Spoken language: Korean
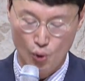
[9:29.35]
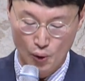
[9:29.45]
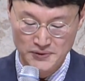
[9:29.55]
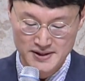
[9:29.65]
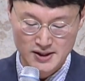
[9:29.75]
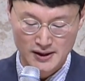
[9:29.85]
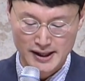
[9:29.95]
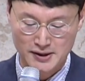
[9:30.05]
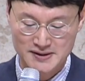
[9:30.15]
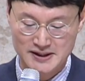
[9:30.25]

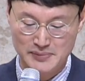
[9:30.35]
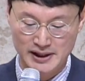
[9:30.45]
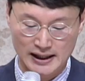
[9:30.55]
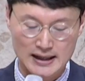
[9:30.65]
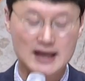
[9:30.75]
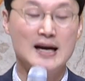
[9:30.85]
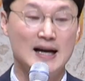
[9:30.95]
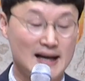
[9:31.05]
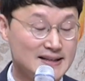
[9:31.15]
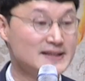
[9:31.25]
온전하여 짐이라
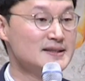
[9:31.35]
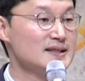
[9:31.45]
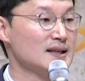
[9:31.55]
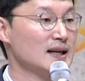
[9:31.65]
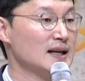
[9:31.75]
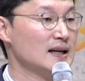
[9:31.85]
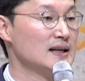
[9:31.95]
하신지라.